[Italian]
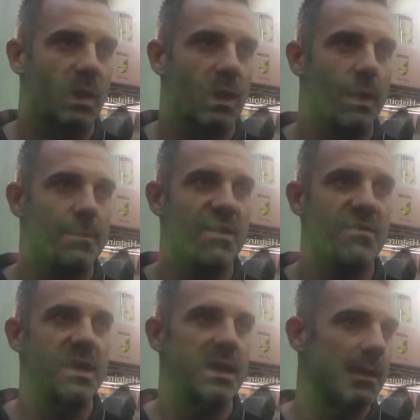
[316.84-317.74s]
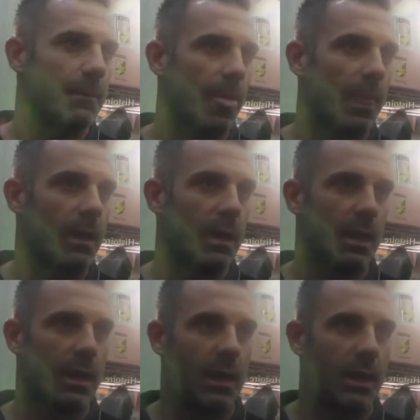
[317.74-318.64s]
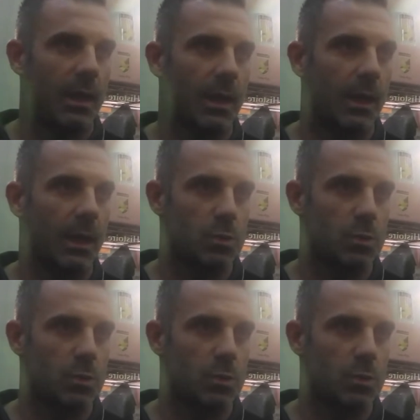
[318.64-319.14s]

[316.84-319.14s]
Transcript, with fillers: la mia vita eh,